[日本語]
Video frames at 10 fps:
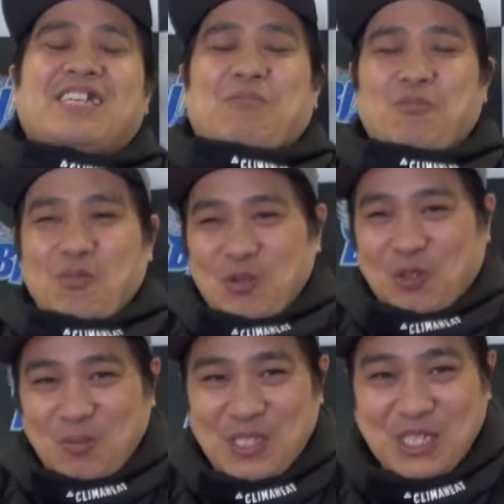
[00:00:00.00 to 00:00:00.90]
いや
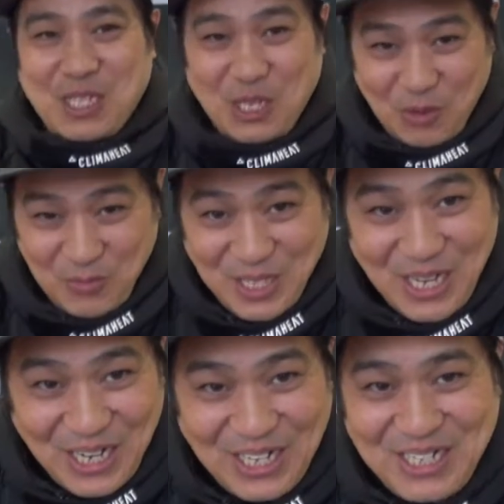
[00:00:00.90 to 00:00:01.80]
もっと見させてよみ
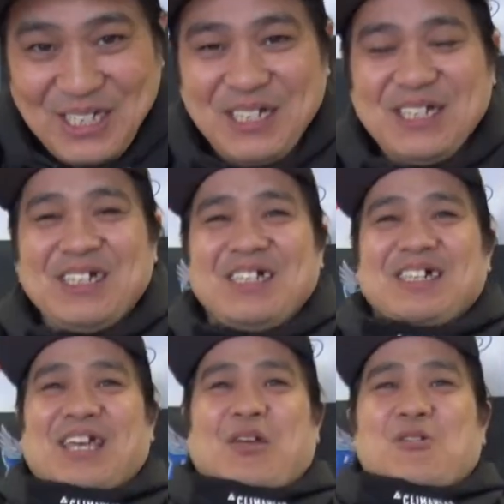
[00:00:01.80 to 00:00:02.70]
たいな
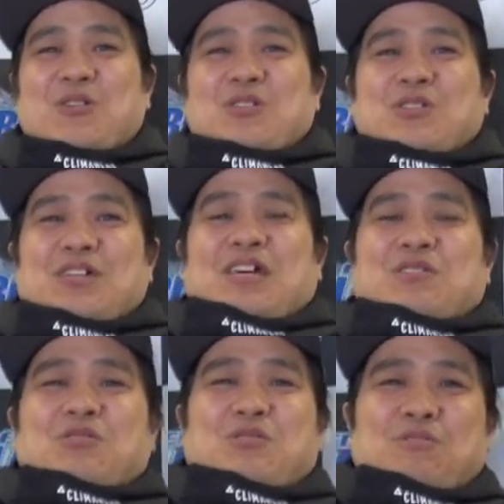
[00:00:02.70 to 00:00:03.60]
結局なんか
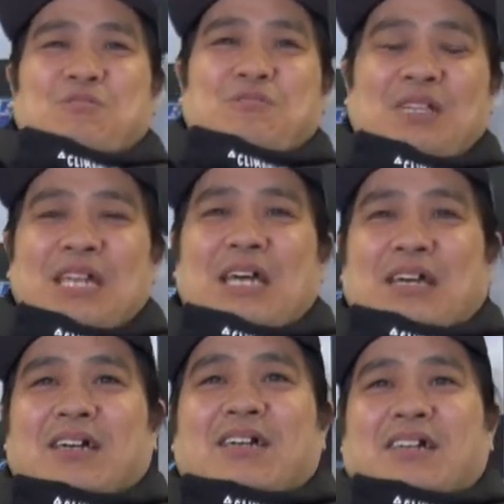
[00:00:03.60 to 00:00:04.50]
見れな
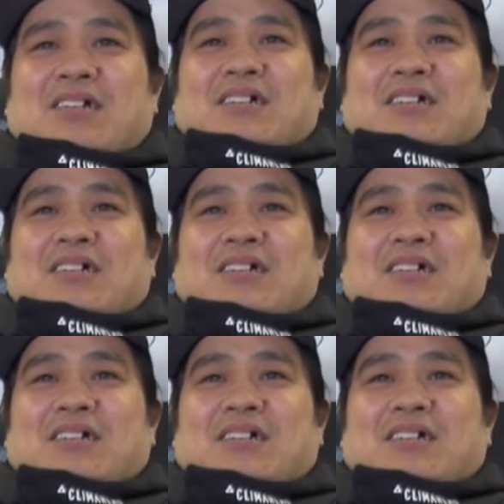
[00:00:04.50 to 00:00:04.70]
いから